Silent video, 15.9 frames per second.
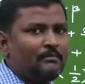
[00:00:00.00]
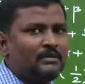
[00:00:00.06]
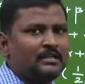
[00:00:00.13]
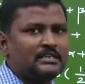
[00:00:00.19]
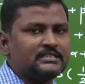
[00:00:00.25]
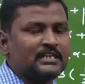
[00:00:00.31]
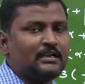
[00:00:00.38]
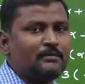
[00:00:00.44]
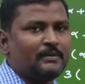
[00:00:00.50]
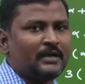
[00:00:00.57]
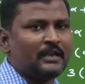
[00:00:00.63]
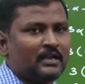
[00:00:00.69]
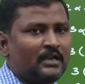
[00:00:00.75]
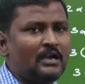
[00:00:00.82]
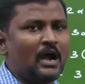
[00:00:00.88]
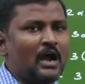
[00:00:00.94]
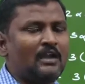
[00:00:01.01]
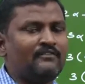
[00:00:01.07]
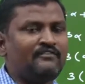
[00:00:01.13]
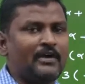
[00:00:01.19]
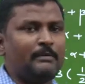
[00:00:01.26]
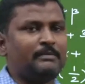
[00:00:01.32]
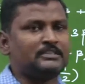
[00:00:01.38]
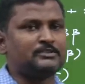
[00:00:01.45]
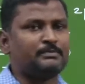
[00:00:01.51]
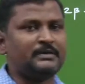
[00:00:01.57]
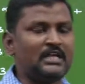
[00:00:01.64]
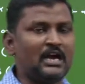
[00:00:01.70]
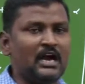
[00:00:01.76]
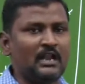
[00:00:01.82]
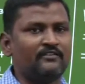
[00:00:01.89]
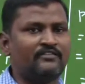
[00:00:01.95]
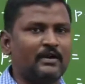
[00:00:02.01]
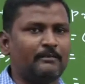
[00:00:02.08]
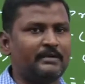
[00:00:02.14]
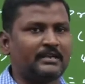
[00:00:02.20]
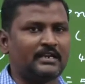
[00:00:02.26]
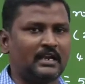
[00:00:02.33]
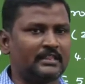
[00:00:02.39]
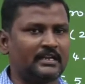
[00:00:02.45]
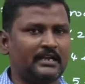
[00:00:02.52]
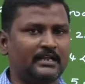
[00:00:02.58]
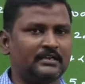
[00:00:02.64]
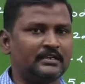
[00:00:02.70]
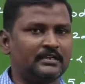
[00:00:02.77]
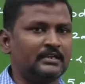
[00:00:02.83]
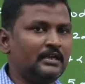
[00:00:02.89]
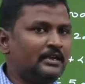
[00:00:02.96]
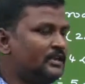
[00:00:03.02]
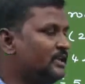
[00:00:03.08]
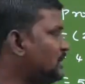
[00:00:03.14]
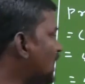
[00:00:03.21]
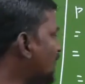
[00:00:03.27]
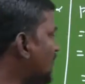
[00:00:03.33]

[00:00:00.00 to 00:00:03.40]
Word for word: நம்மளுக்கு ரிசல்ட் பாருங்கள் ஆல்ஃபா ப்ளஸ் பீட்டா ஆல்ஃபா பீட்டாவில் தான் இருக்குது இங்கே